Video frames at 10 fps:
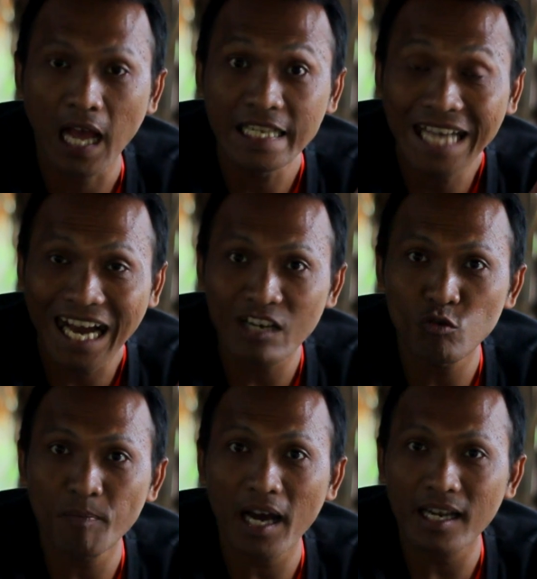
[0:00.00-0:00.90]
Jangan
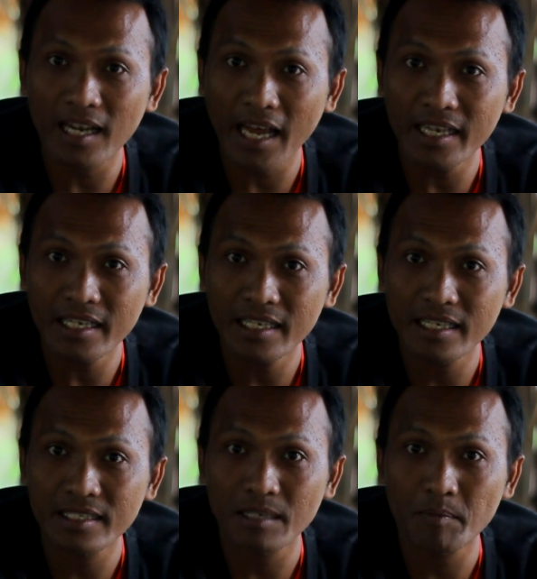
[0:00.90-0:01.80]
lupa like,
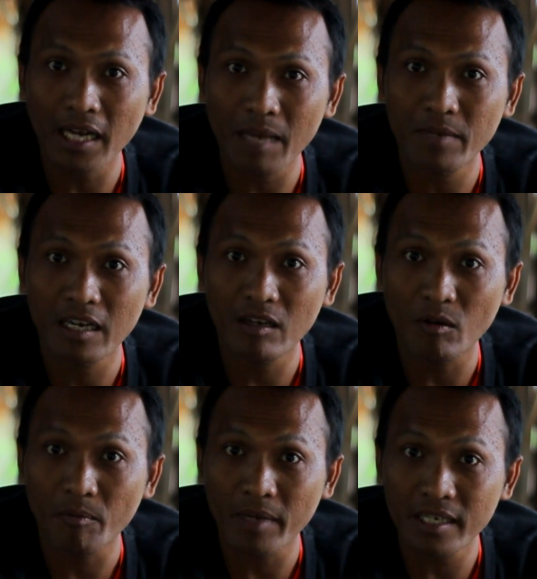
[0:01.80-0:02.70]
subscribe, dan
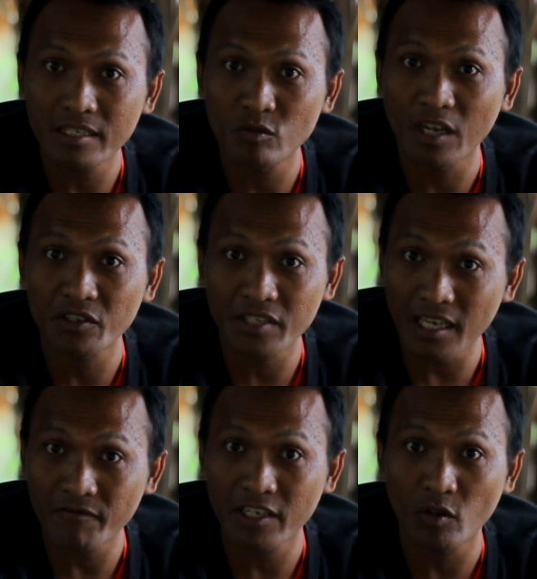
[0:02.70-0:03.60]
komen. Juga
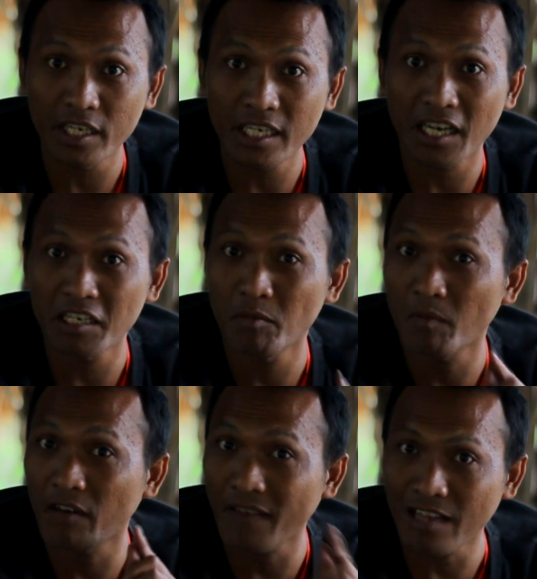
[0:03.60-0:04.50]
share video ini karena ini
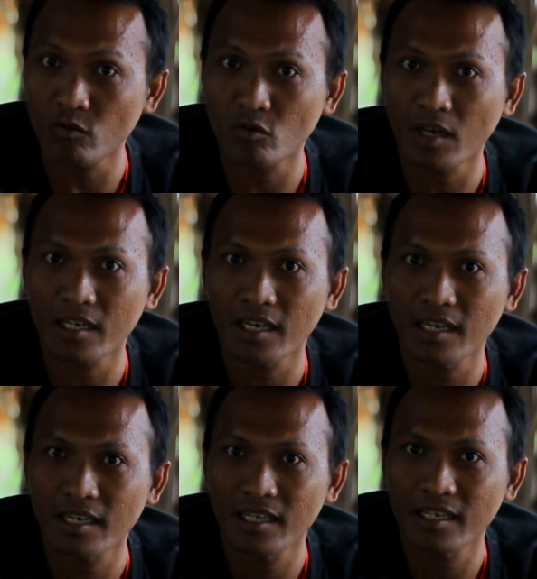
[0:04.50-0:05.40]
bermanfaat untuk Anda.
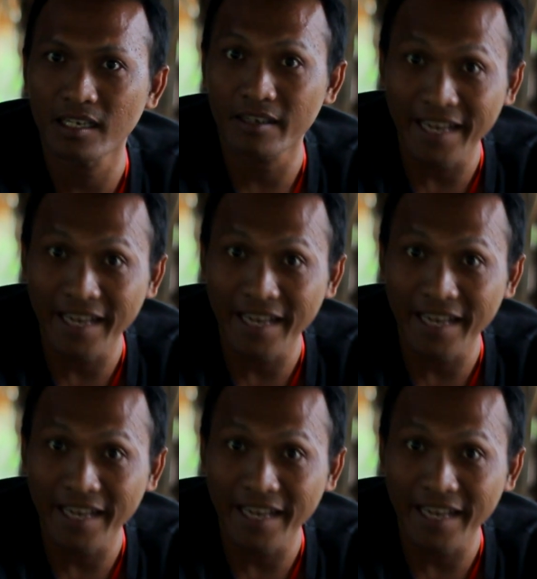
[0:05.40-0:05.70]
Oke?